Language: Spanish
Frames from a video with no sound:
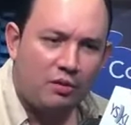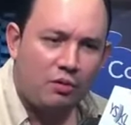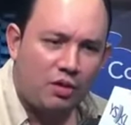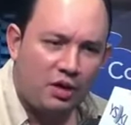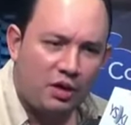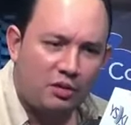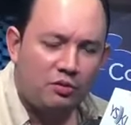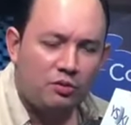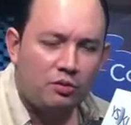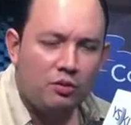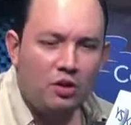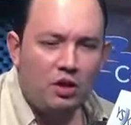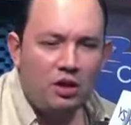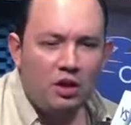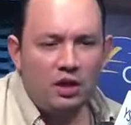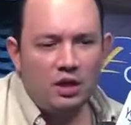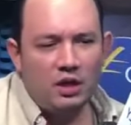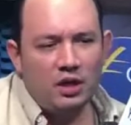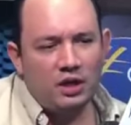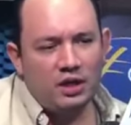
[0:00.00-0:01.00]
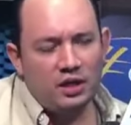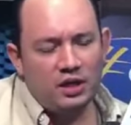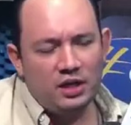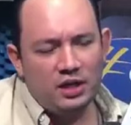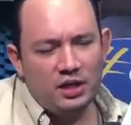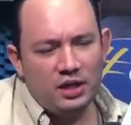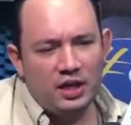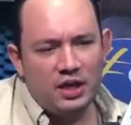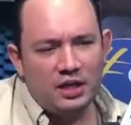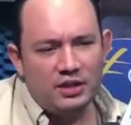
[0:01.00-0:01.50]
Eh, Jesús
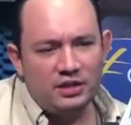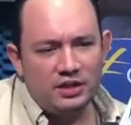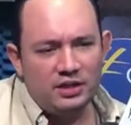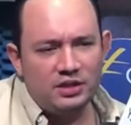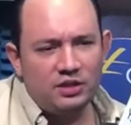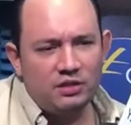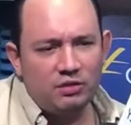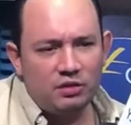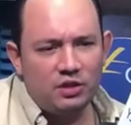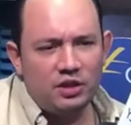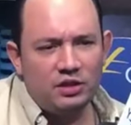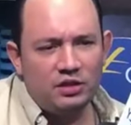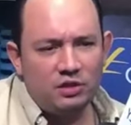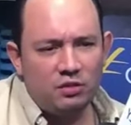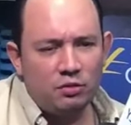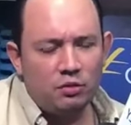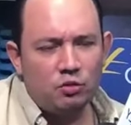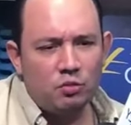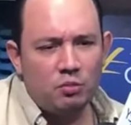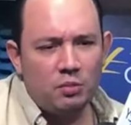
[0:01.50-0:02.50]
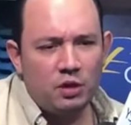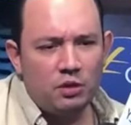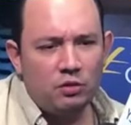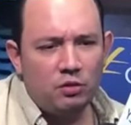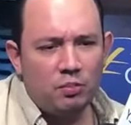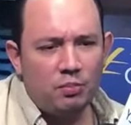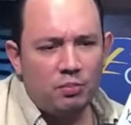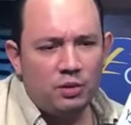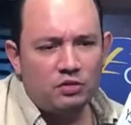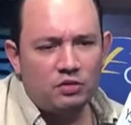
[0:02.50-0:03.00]
Grande. Jesús Grande, correcto.
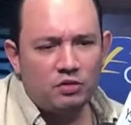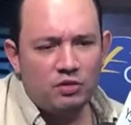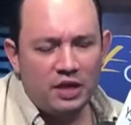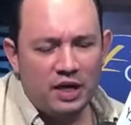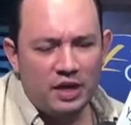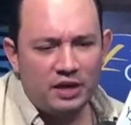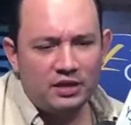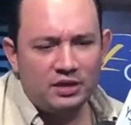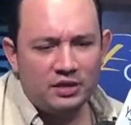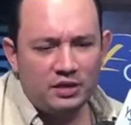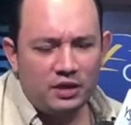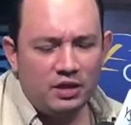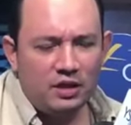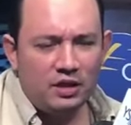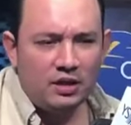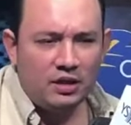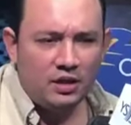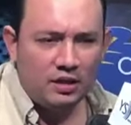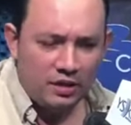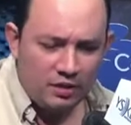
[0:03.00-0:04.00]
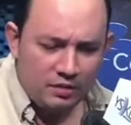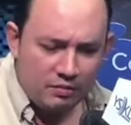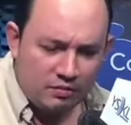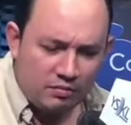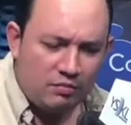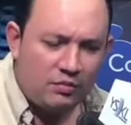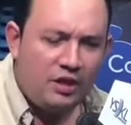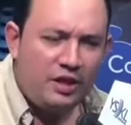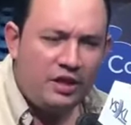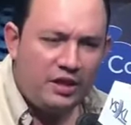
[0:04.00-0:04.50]
Eh, así se nos han ido
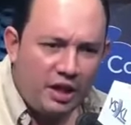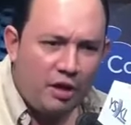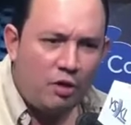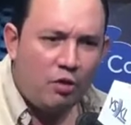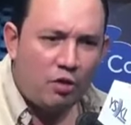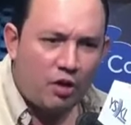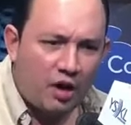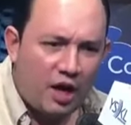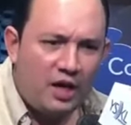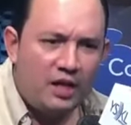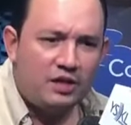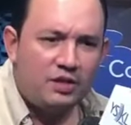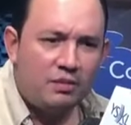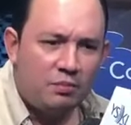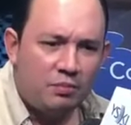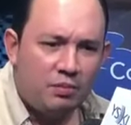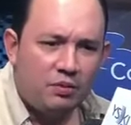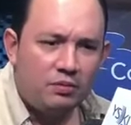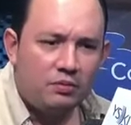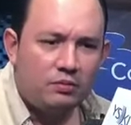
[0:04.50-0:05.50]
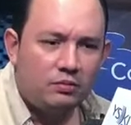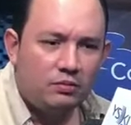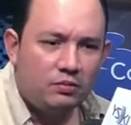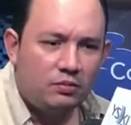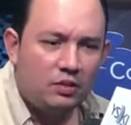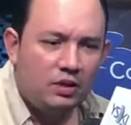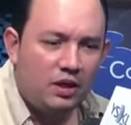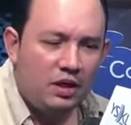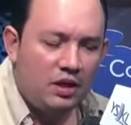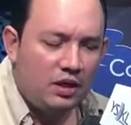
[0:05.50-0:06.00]
sumando personajes,
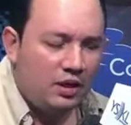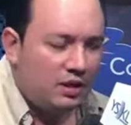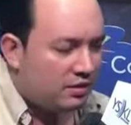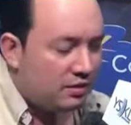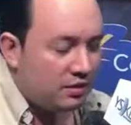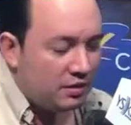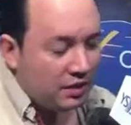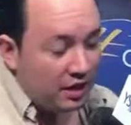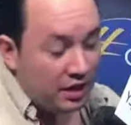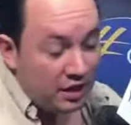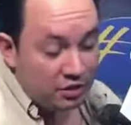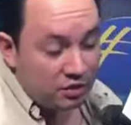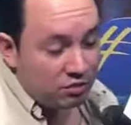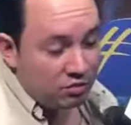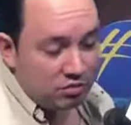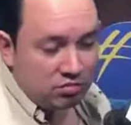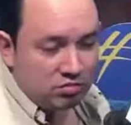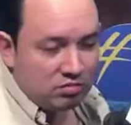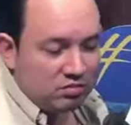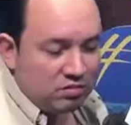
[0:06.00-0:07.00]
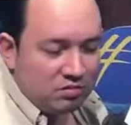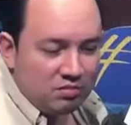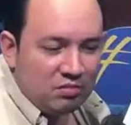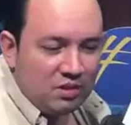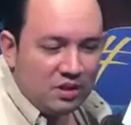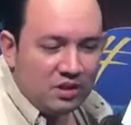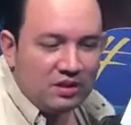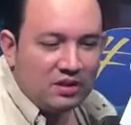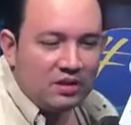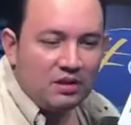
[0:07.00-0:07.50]
líderes locales. ¿Y van a
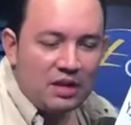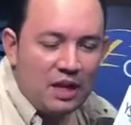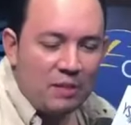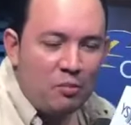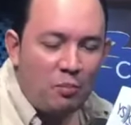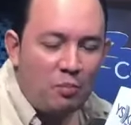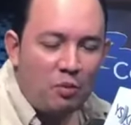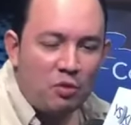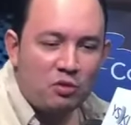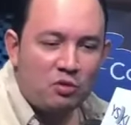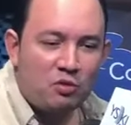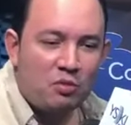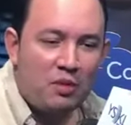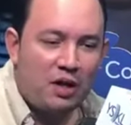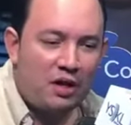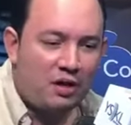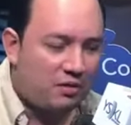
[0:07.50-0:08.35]
sumar más, Arturo?